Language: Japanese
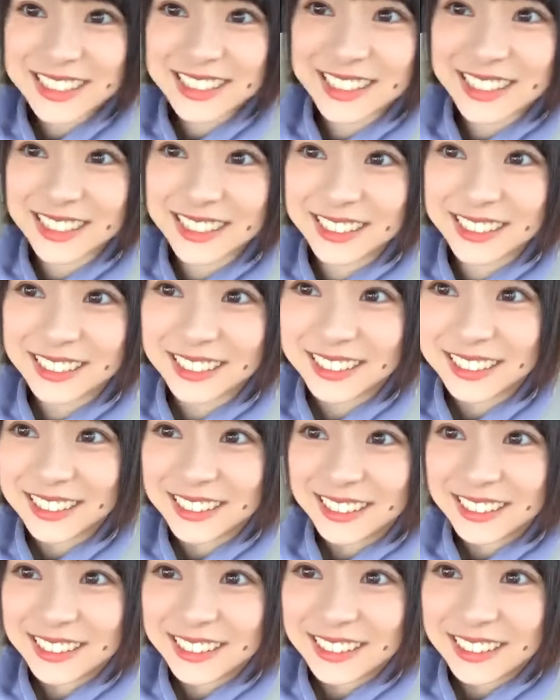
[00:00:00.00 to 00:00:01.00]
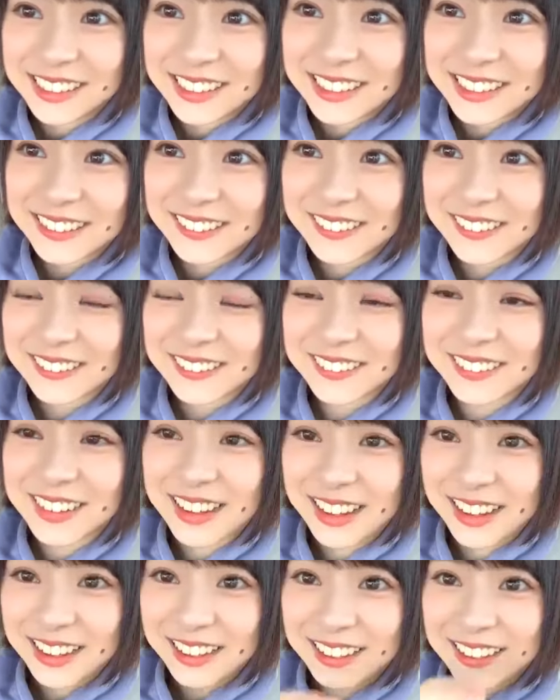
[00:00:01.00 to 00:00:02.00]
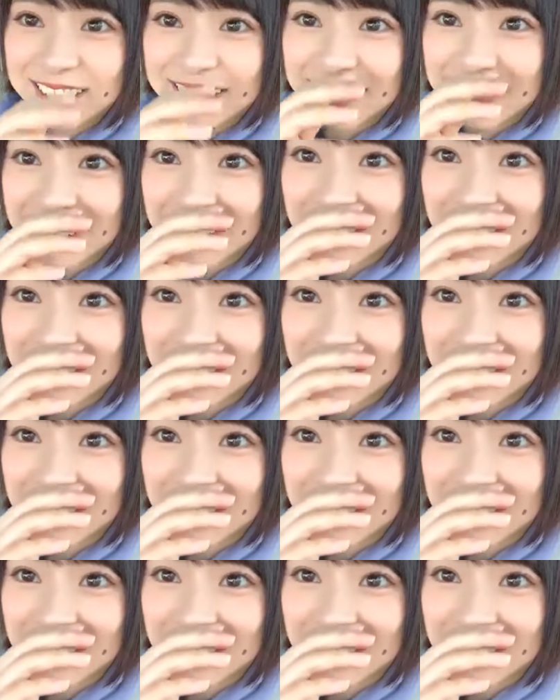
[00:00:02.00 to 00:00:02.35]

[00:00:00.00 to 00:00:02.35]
好きそのぐらい